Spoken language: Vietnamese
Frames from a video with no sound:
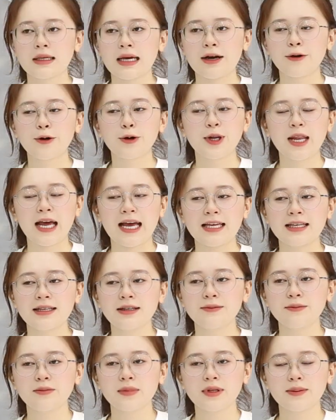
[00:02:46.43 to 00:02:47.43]
Dạ hồi
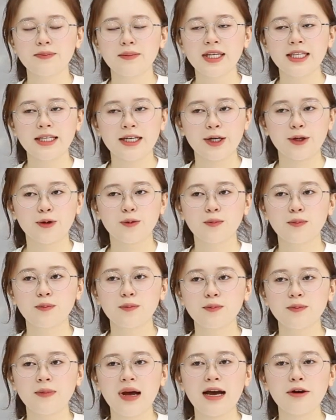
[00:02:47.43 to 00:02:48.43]
nãy mấy chị
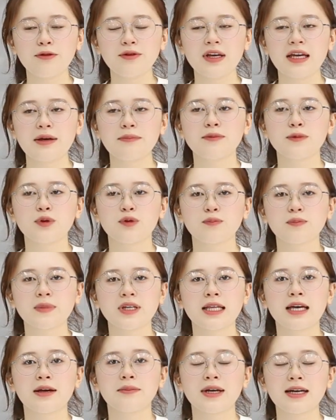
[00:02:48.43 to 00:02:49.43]
cũng báo cho em chuẩn
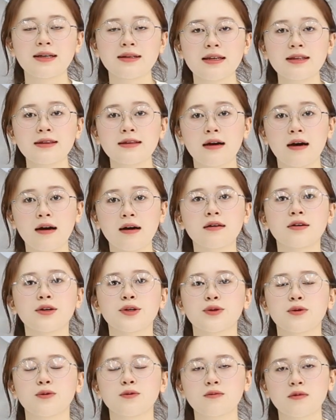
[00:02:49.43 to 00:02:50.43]
bị thêm các giấy tờ rồi
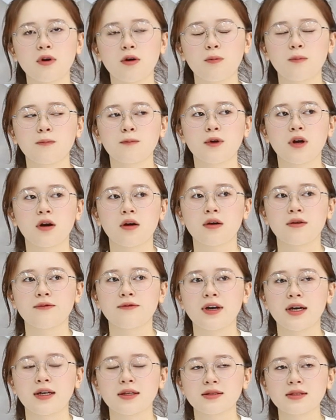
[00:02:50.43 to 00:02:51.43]
thủ tục rồi
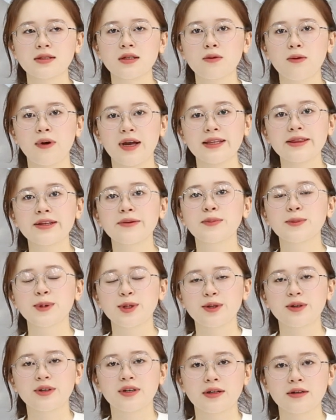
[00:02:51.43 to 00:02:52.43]
về sức khỏe tiêm
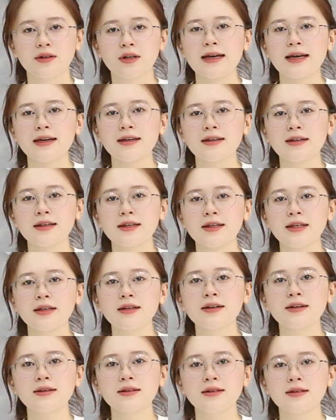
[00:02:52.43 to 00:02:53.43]
ngừa, các
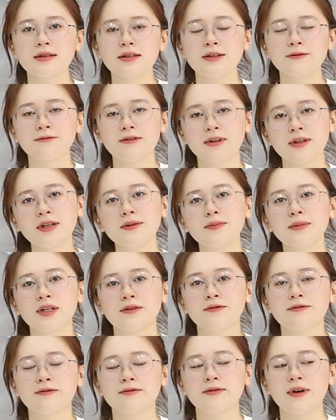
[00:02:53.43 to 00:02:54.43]
cái chi phí
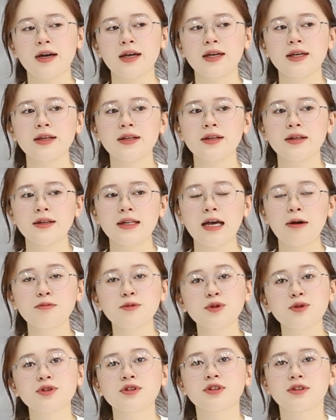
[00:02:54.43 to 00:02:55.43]
mình phải đóng
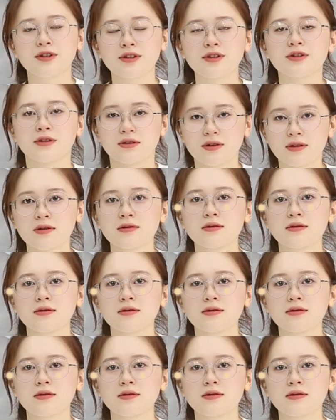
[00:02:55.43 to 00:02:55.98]
cho trường.